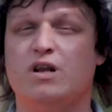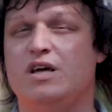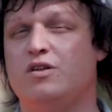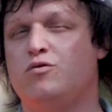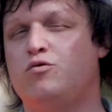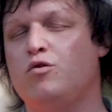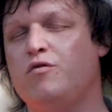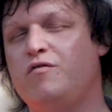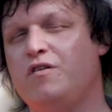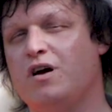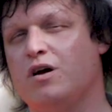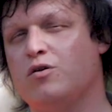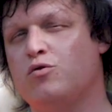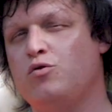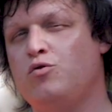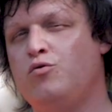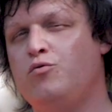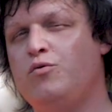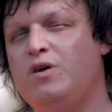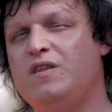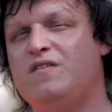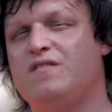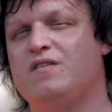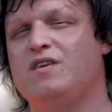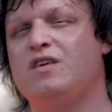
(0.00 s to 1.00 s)
les
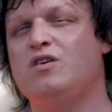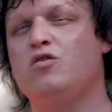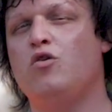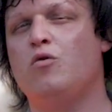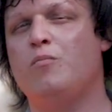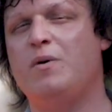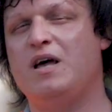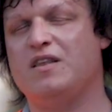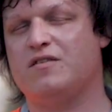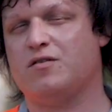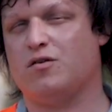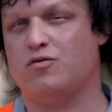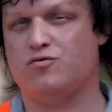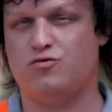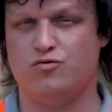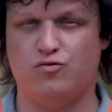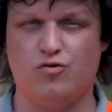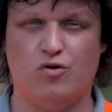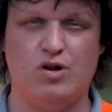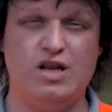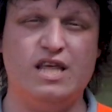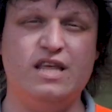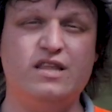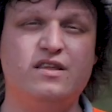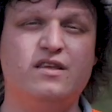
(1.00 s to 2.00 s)
2,8 km
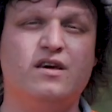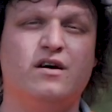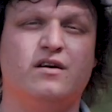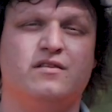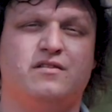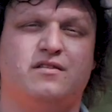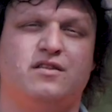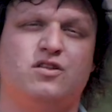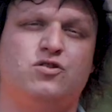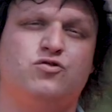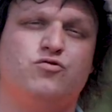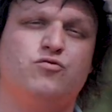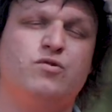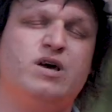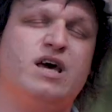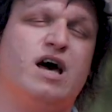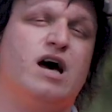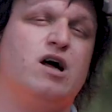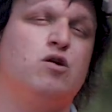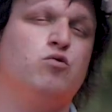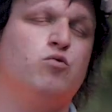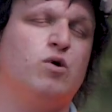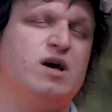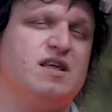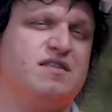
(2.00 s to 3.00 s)
d'une ligne située
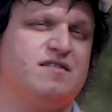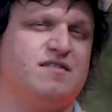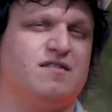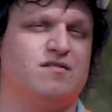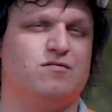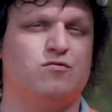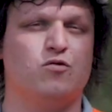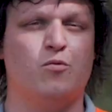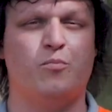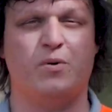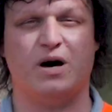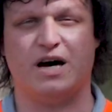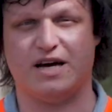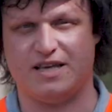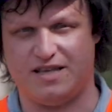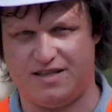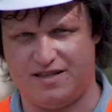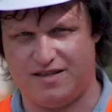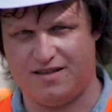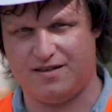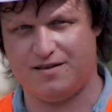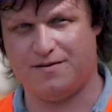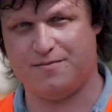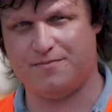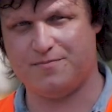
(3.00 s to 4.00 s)
à l'ouest de
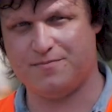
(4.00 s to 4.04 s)
Paris.